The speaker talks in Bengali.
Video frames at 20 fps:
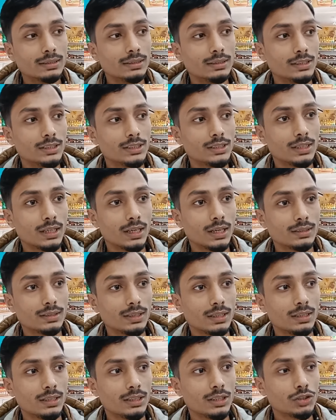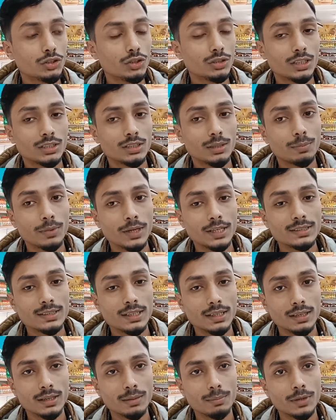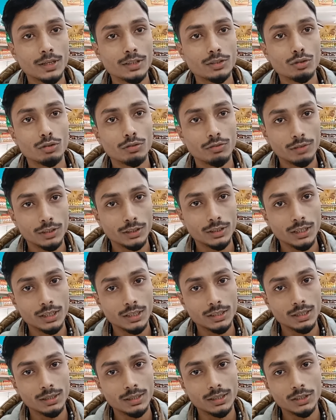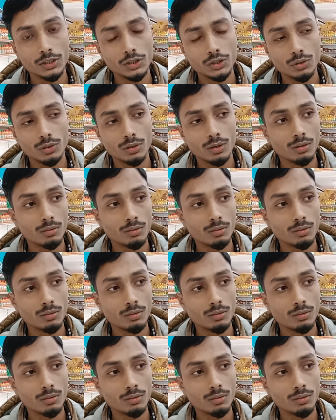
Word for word: জিনিসটা দেখা যায় নির্দিষ্ট যে একটা প্রাইস থাকে প্রাইজের উপরে তারা একটা নির্দিষ্ট